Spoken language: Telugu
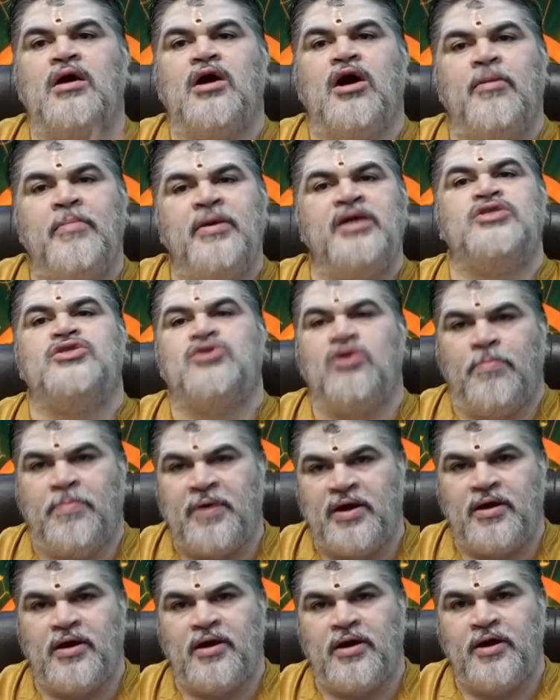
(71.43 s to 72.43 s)
కామెంట్స్లో
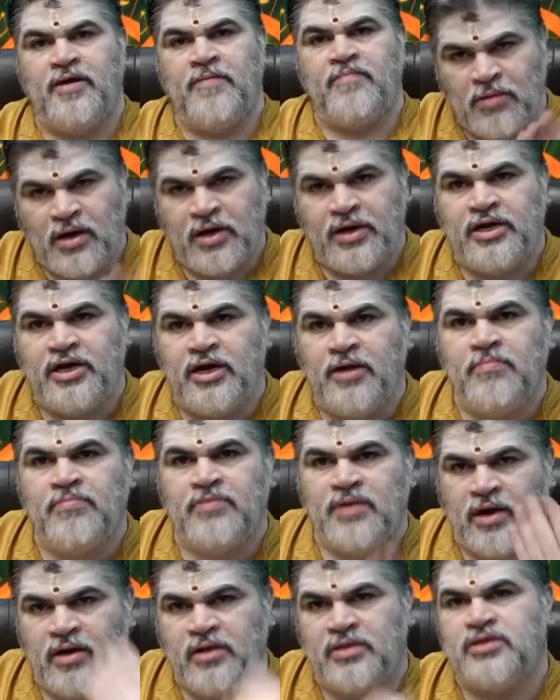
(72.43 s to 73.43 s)
పెట్టండి మా టీం
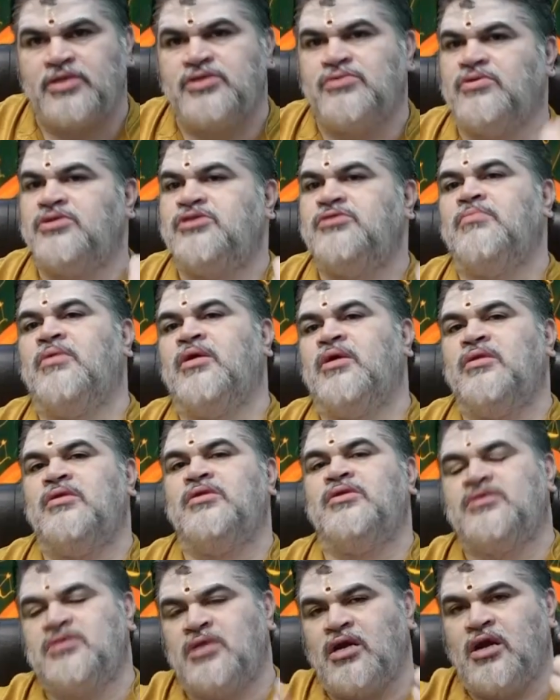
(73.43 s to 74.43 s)
దాన్ని తీసుకొచ్చి మాకు
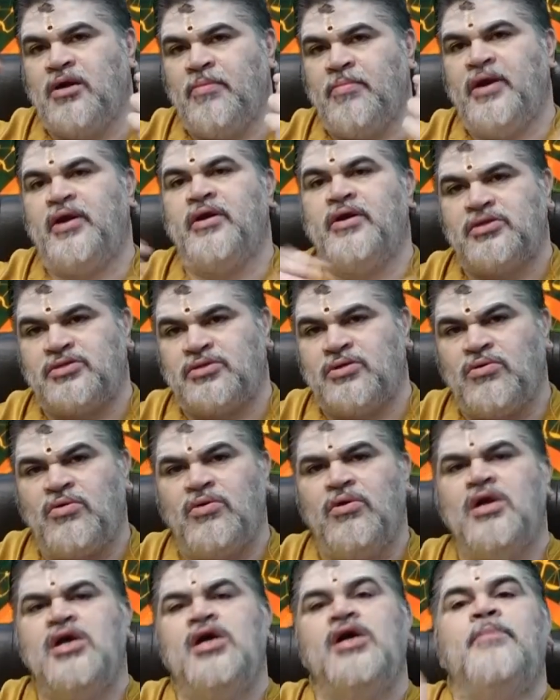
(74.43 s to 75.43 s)
అందజేస్తారు కమింగ్ డేస్లో
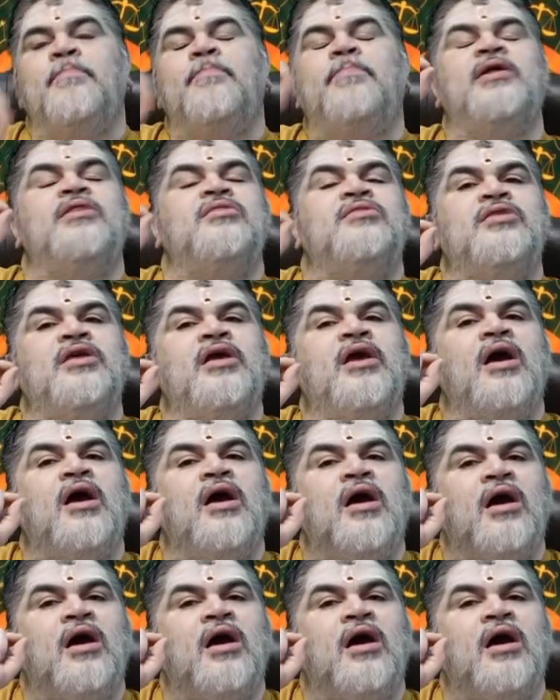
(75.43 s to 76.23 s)
ప్రతి